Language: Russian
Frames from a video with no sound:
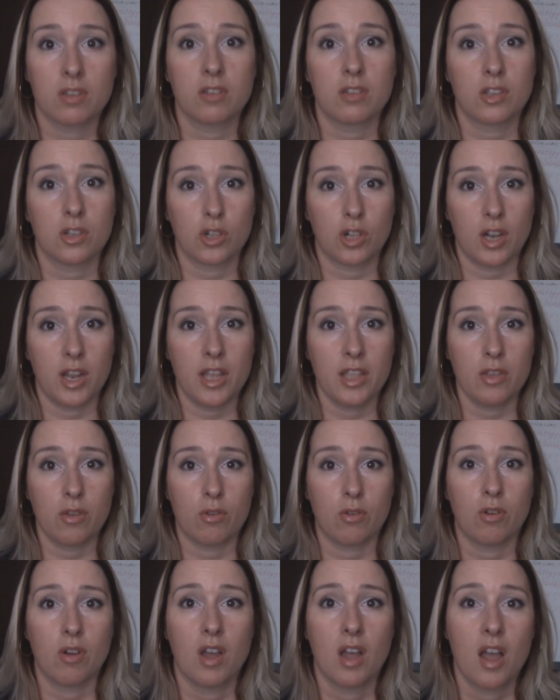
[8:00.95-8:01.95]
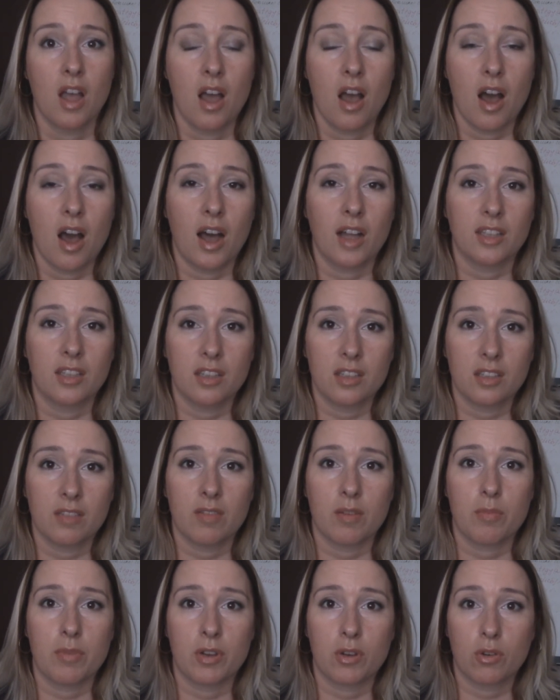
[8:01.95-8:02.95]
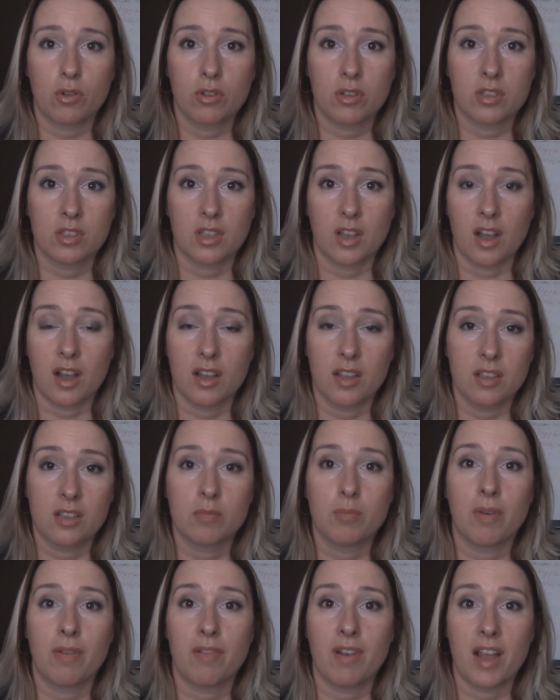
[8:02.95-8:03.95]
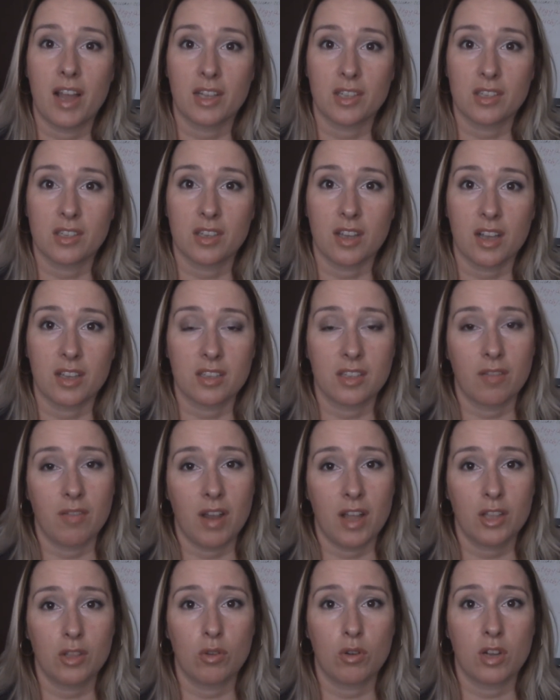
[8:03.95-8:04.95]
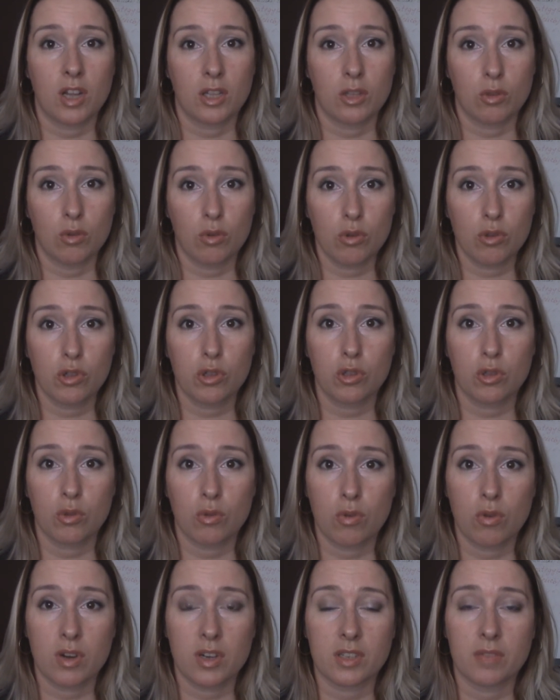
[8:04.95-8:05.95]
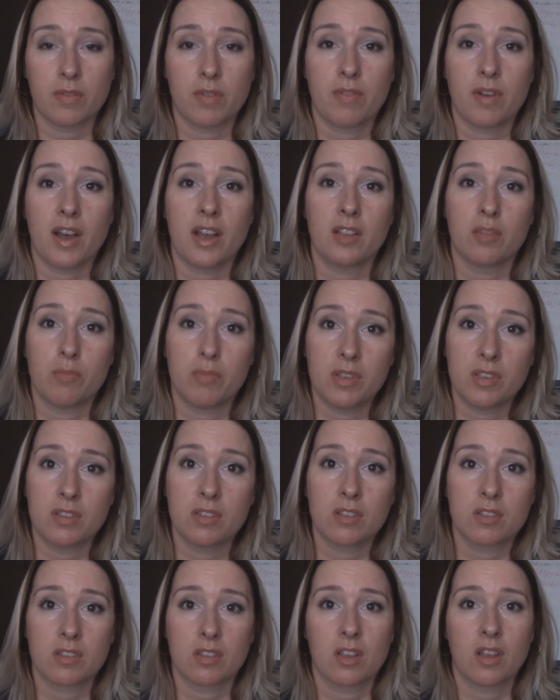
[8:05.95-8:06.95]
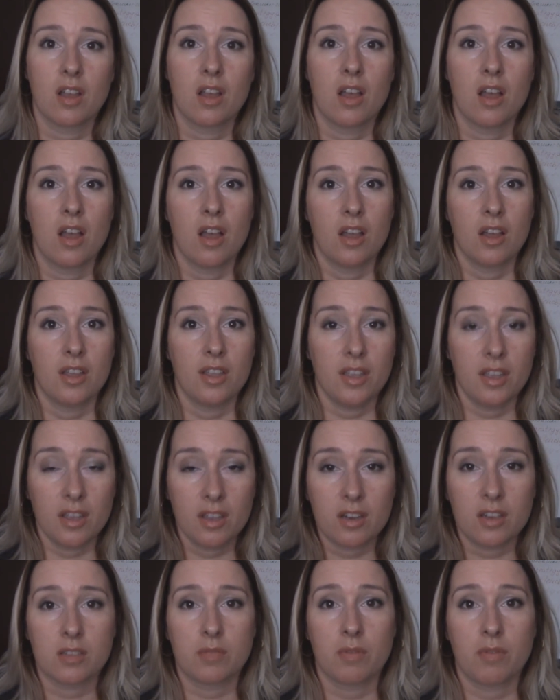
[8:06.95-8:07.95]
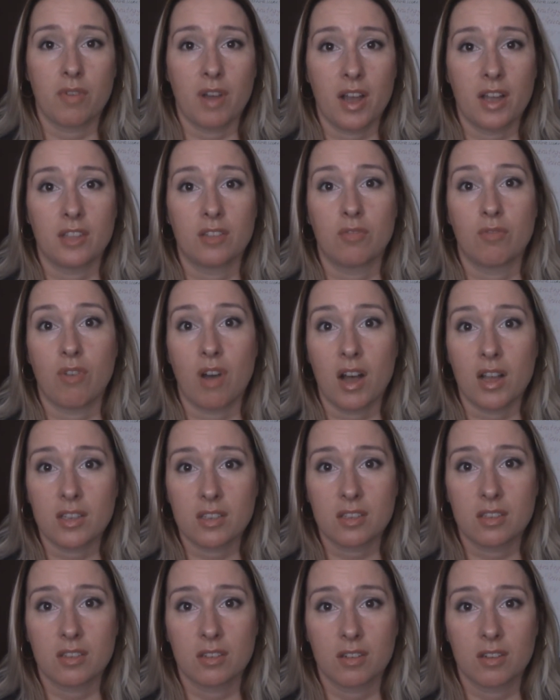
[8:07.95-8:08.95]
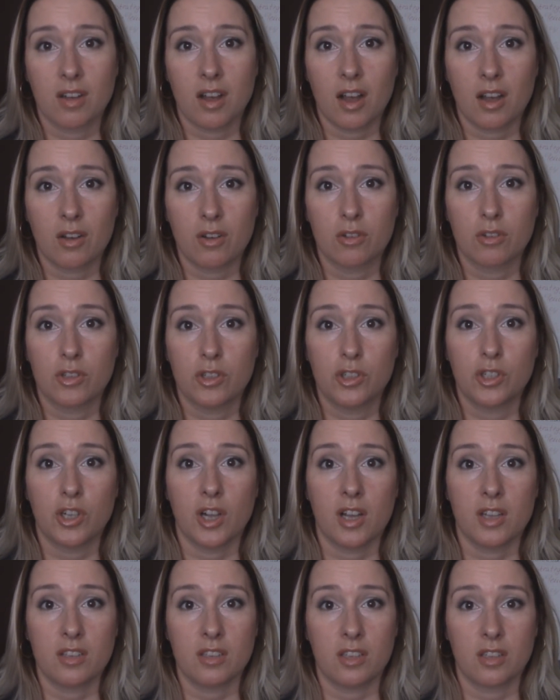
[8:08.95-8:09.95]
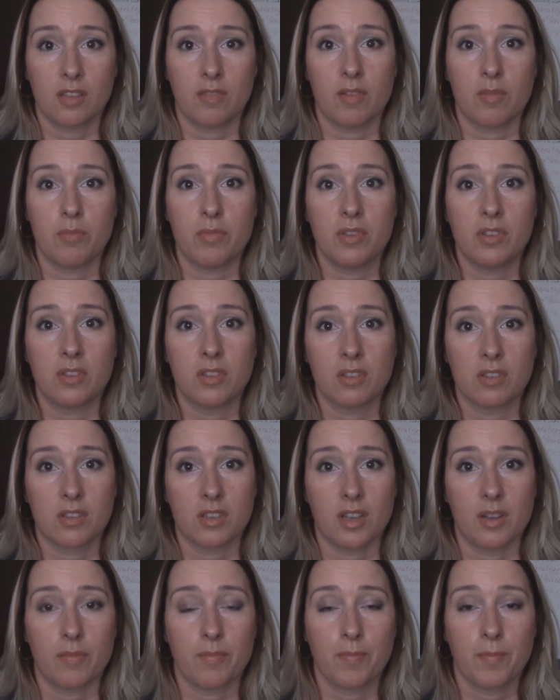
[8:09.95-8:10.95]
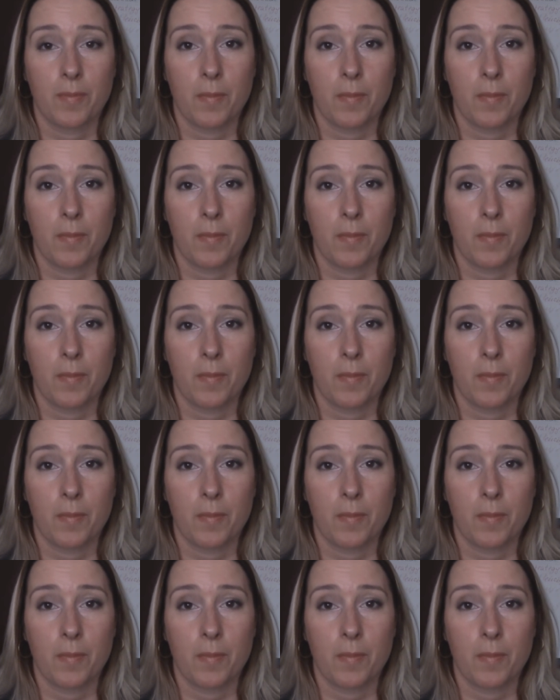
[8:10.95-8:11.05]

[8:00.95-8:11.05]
э, к сожалению, от этого приходится избавляться. Оставлять только то, что развивает бизнес и развивает вас как часть этого бизнеса.